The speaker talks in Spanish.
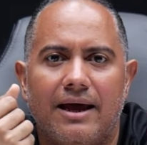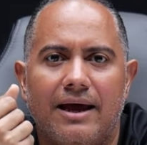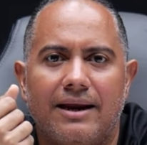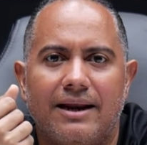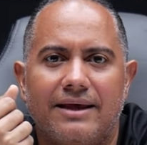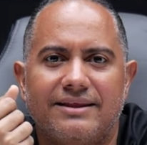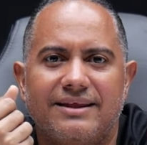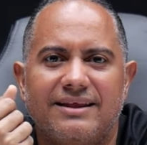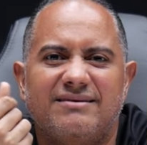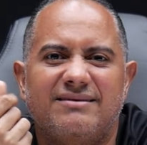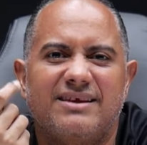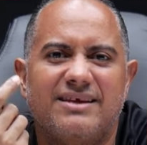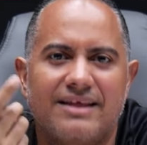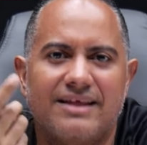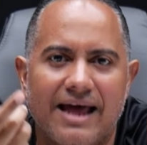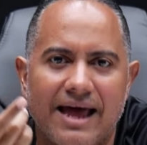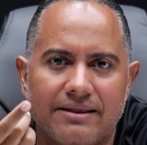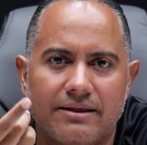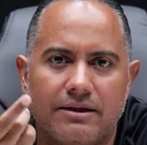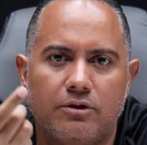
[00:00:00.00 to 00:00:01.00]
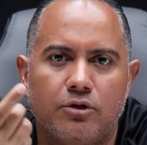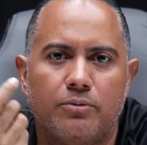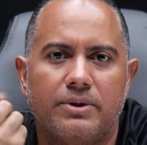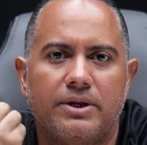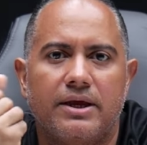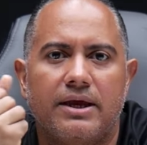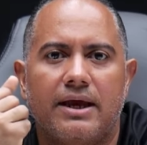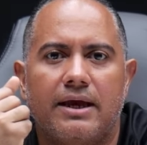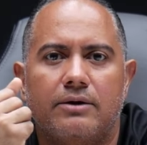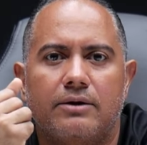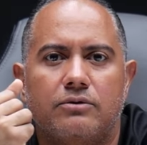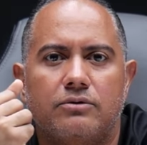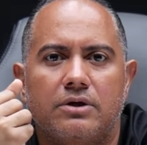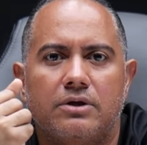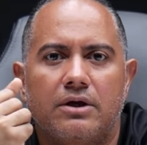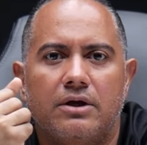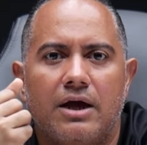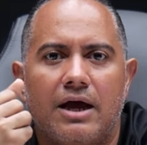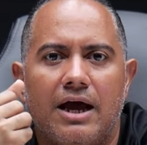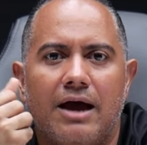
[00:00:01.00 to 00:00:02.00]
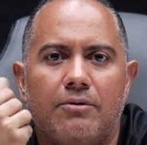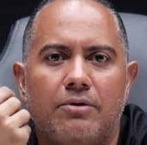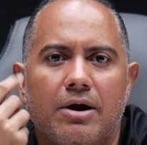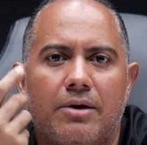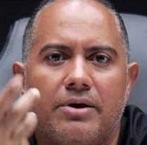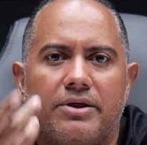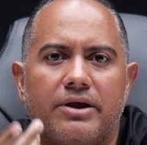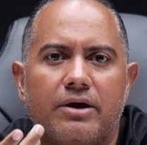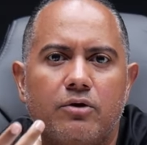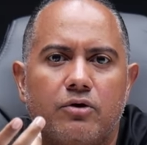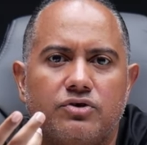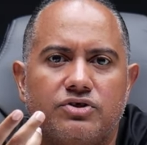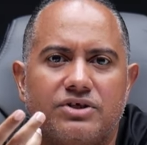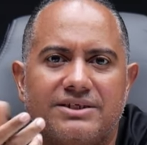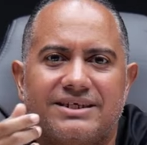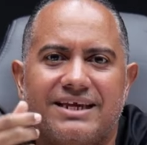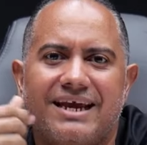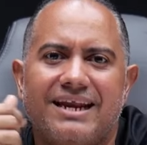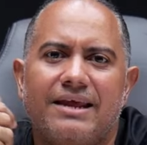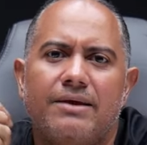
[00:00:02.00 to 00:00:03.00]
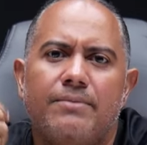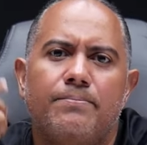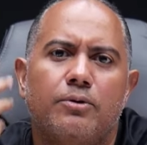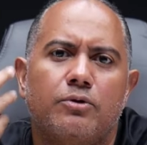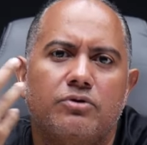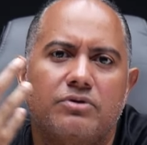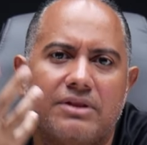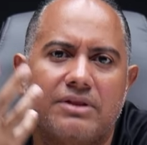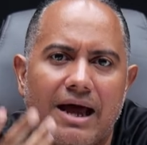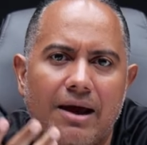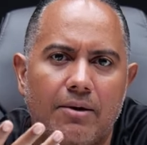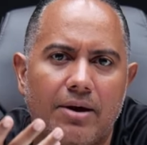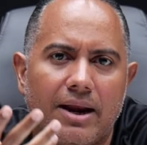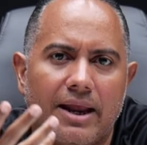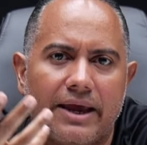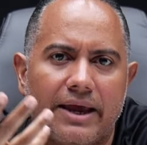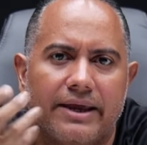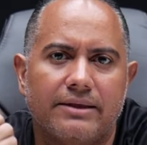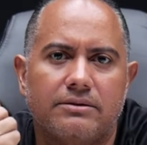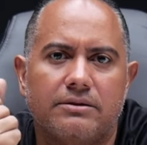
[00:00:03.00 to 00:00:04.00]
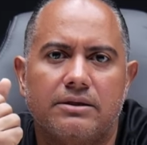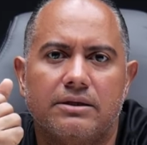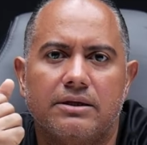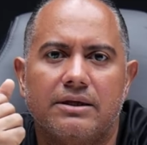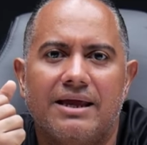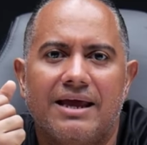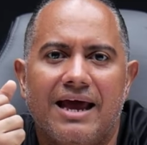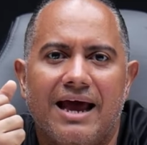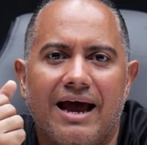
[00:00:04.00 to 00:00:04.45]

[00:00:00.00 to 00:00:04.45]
la identidad del dominicano hablaba de cosas que le importaba a la gente,